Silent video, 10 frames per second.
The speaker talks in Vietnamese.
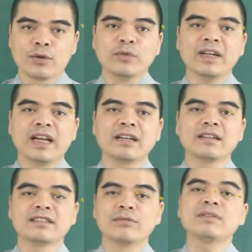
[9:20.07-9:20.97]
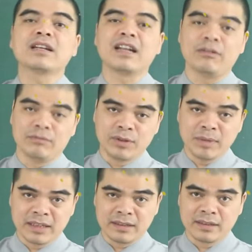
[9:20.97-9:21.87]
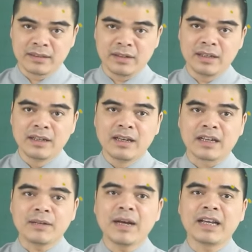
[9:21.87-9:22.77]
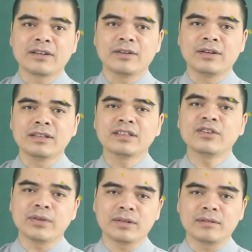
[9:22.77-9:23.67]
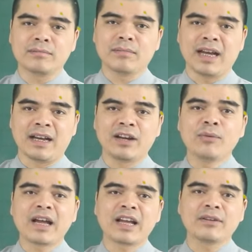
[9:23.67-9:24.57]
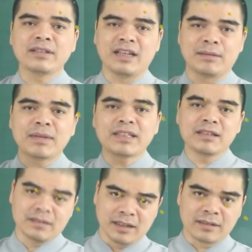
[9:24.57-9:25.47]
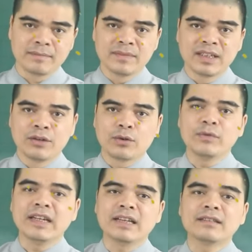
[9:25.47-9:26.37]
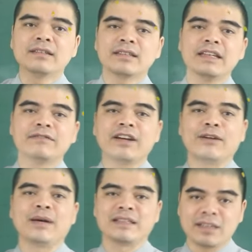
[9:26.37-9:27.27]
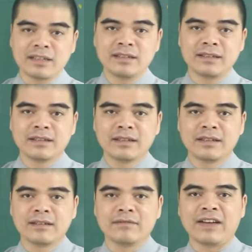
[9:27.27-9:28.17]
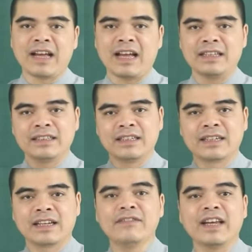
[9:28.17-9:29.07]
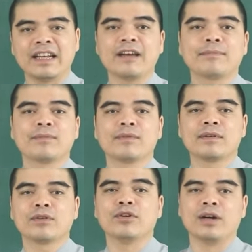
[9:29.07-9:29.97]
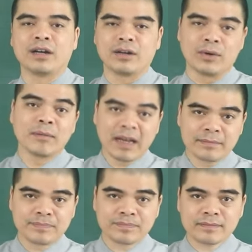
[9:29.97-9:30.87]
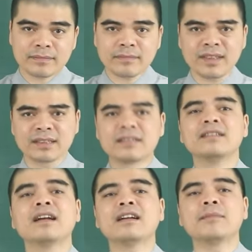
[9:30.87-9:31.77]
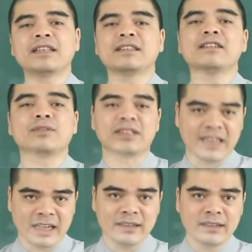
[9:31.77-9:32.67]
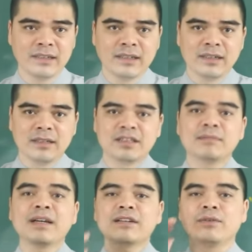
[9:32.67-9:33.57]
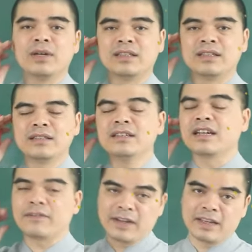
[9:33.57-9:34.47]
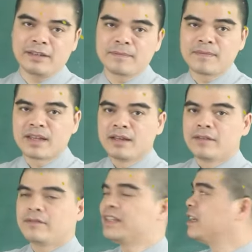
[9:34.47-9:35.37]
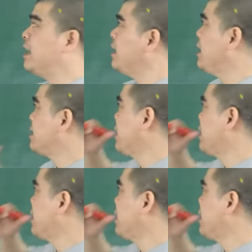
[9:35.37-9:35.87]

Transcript: quý vị hãy cứ sống thật lòng với mình đó các bạn có sức hút mà không ai có thể là bắt chước được quý vị hãy tự tin vào bản thân và gì cái vẻ đẹp của của các bạn tự khắc các bạn sẽ được tỏa sáng trước mắt của những người khác phái vì thế để